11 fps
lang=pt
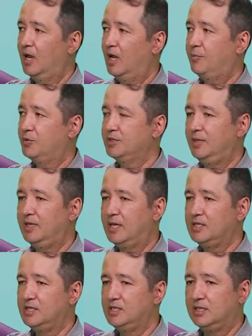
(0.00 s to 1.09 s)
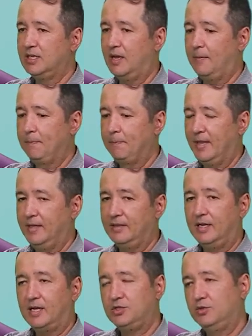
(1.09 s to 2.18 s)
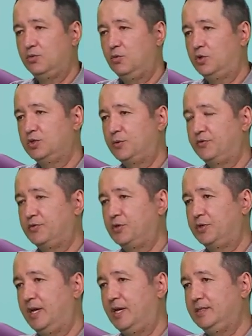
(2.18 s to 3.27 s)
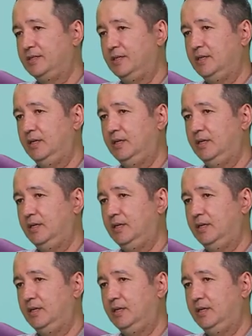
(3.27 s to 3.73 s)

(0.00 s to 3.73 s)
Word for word: a possibilidade de estar tá interagindo com outros profissionais e, e,